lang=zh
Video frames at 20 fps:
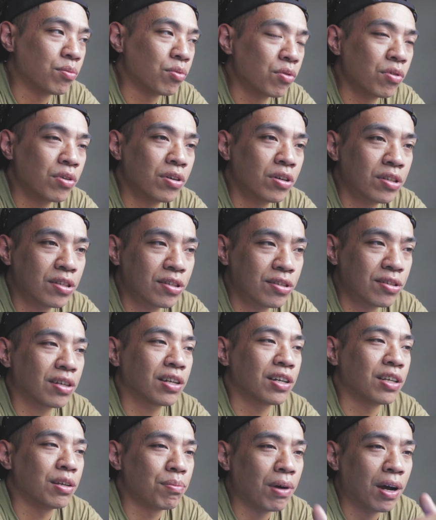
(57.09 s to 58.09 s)
不过这
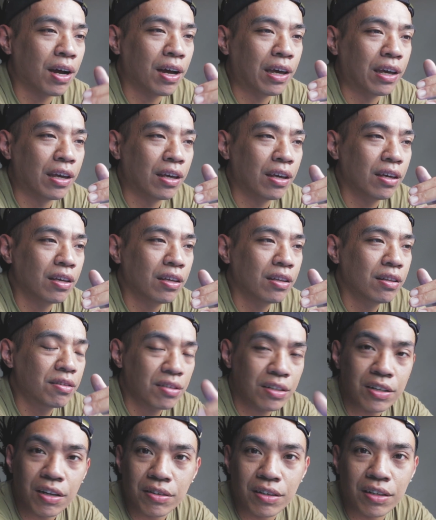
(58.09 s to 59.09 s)
个礼拜
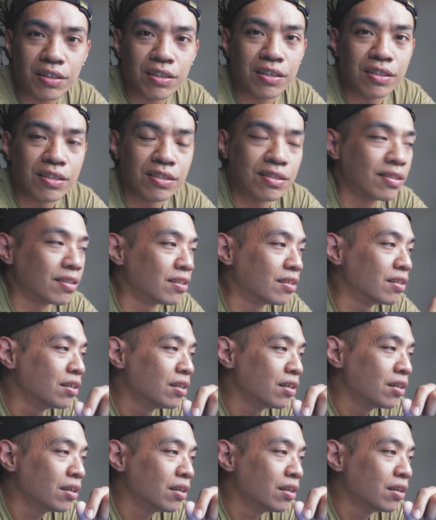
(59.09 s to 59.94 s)
真的要暂停一次。